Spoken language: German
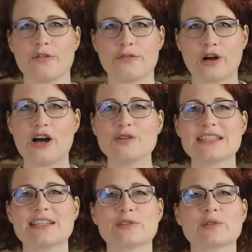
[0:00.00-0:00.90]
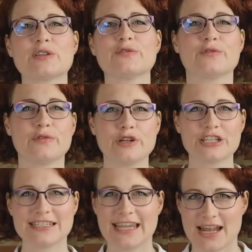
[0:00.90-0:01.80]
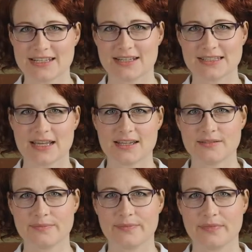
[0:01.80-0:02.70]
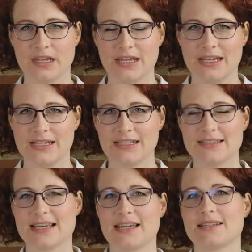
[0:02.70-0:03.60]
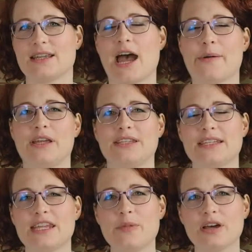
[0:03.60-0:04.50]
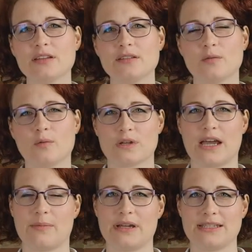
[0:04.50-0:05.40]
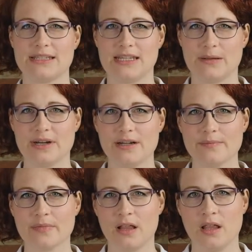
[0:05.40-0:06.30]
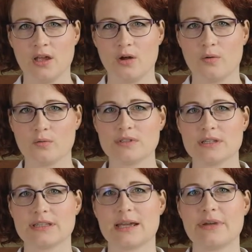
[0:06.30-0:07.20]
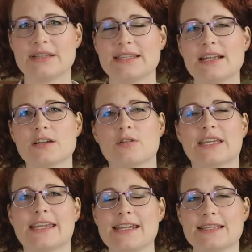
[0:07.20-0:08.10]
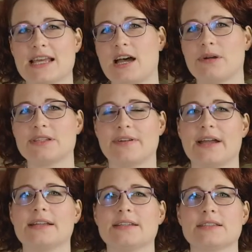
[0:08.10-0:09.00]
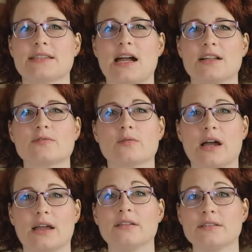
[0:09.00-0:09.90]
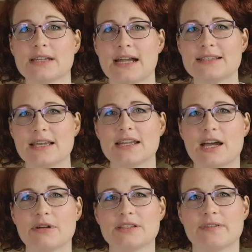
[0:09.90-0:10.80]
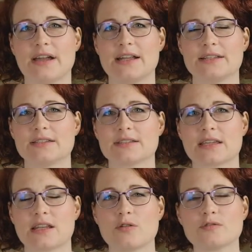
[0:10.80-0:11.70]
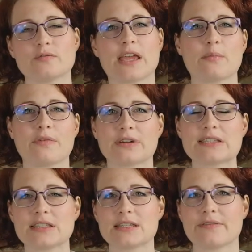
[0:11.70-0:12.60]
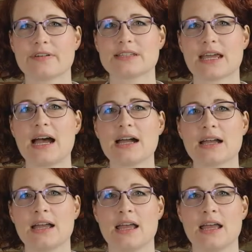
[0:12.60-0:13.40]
Voraussetzungen für die Elternzeit. Ihr seid Arbeitnehmerin oder Arbeitnehmer und dabei zählt auch jedes Arbeitsverhältnis, also ein Teilzeitarbeitsverhältnis genauso wie ein befristeter Vertrag,